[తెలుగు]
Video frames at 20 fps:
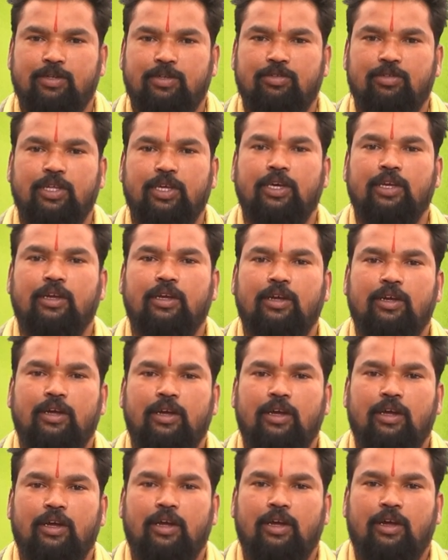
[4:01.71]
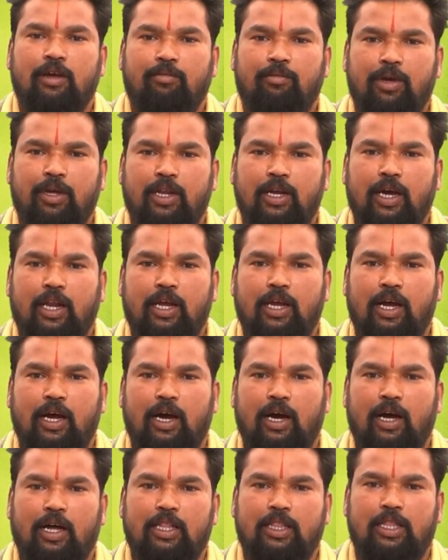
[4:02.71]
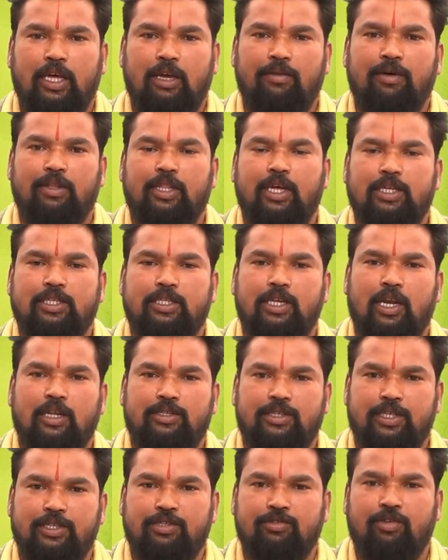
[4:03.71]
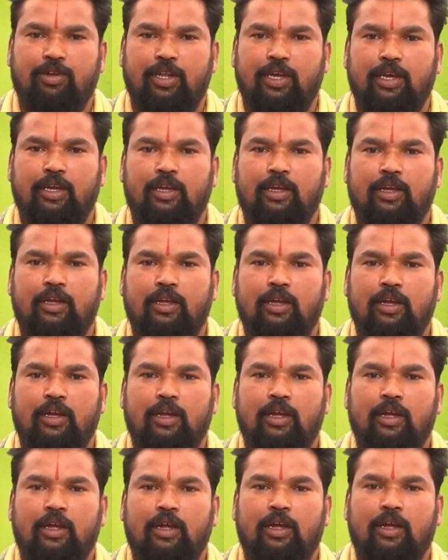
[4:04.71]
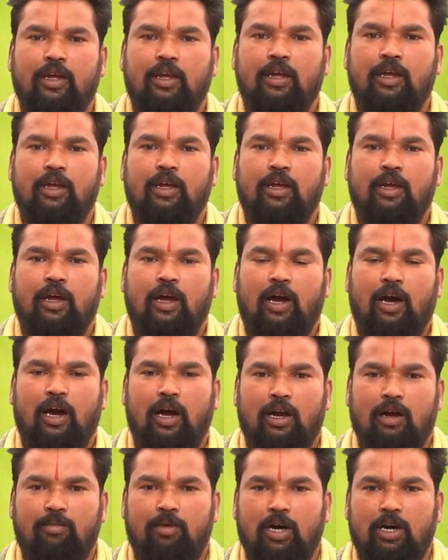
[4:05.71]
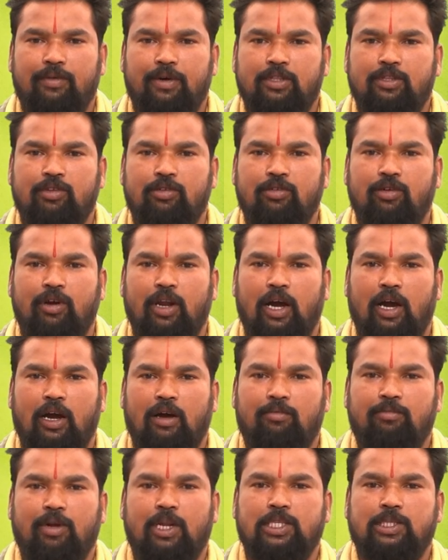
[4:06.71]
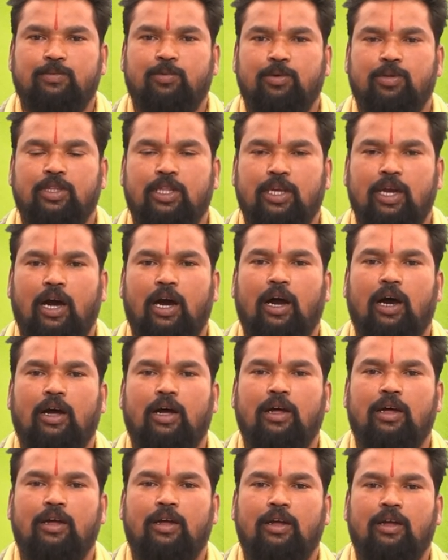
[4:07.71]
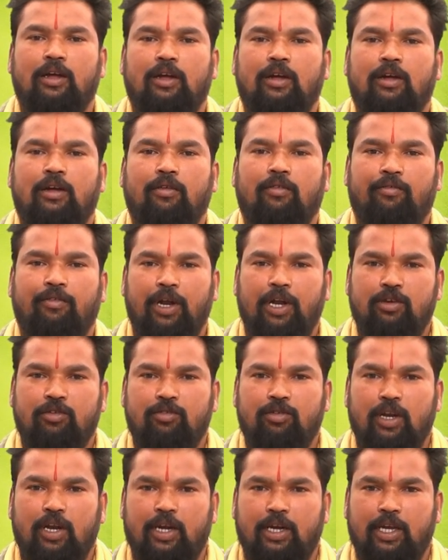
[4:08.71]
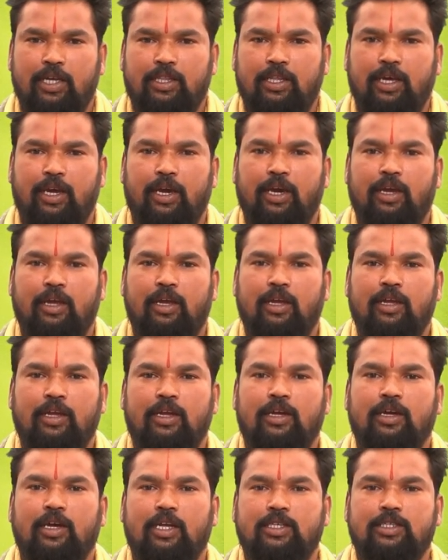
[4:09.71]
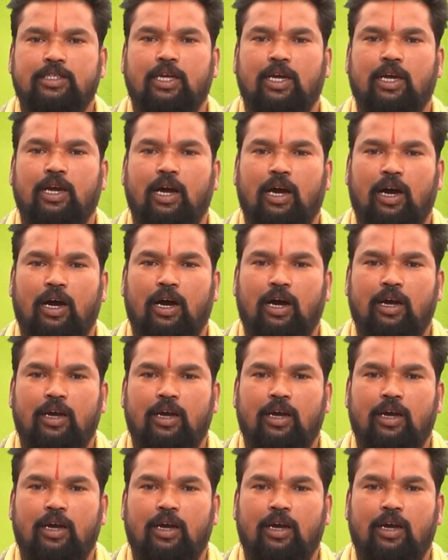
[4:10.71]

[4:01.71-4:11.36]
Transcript: ఉంటుంది మీరు గనక దైవ దర్శనాలు చేసుకొని ఆ భగవంతుని కూడా మనస్ఫూర్తిగా వేడుకున్నట్టయితే ఖచ్చితంగా